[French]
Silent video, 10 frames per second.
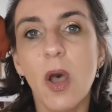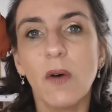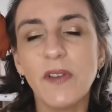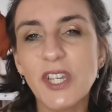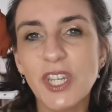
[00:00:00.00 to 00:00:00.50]

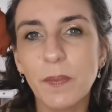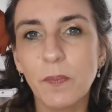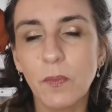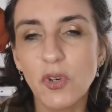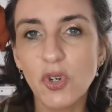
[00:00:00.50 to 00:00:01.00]
En fait,
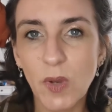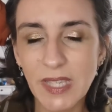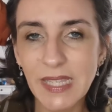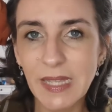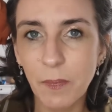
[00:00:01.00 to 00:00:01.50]
j'ai
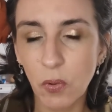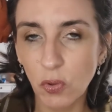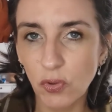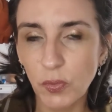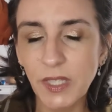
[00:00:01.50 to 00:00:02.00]
choisi des
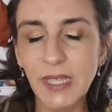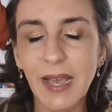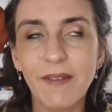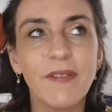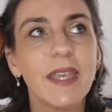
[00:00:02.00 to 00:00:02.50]
produits
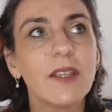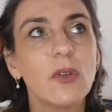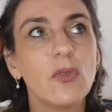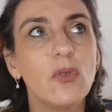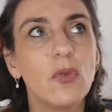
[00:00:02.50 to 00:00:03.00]

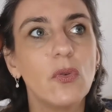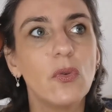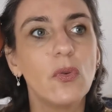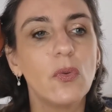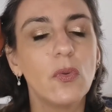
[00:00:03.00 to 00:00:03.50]
avec
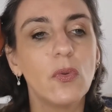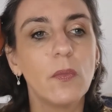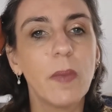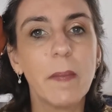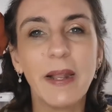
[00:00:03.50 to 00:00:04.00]
de
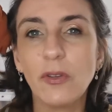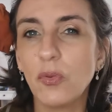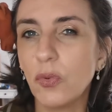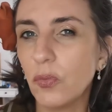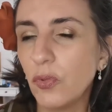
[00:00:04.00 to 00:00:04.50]
pas mal de
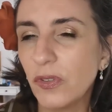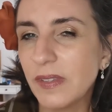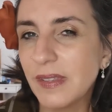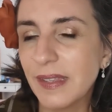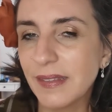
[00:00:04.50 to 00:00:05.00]

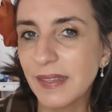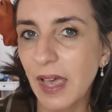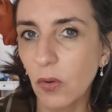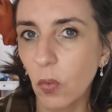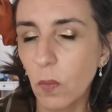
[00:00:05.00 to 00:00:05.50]
mucines
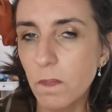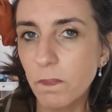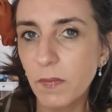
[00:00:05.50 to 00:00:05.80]
d'escargot.